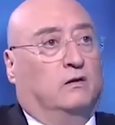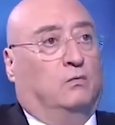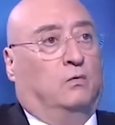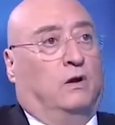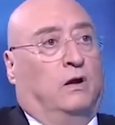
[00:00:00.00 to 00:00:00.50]

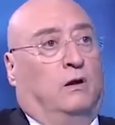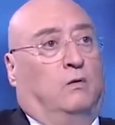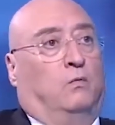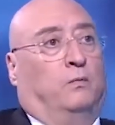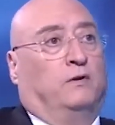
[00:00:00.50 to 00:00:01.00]

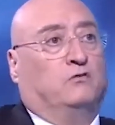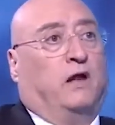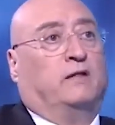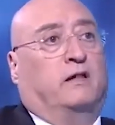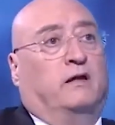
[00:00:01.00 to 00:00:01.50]

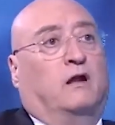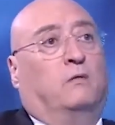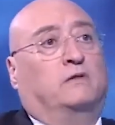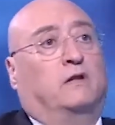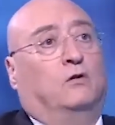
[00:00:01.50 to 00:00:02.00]
وبينجح التيار
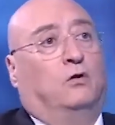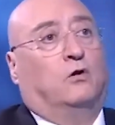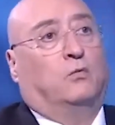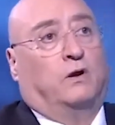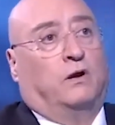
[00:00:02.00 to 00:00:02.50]
الوطني
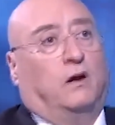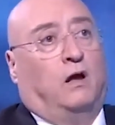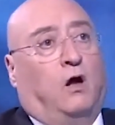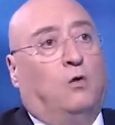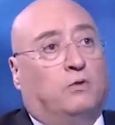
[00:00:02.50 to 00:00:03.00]
الحر
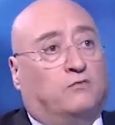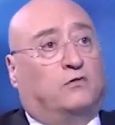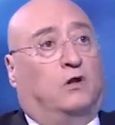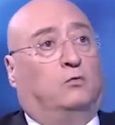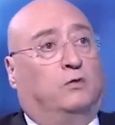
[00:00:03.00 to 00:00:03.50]
وراء او طيب.
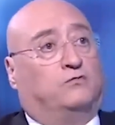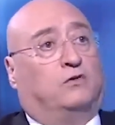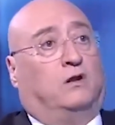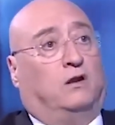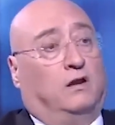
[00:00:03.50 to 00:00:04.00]
بيفشل
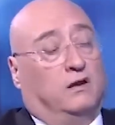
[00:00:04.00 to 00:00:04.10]
وبيفشل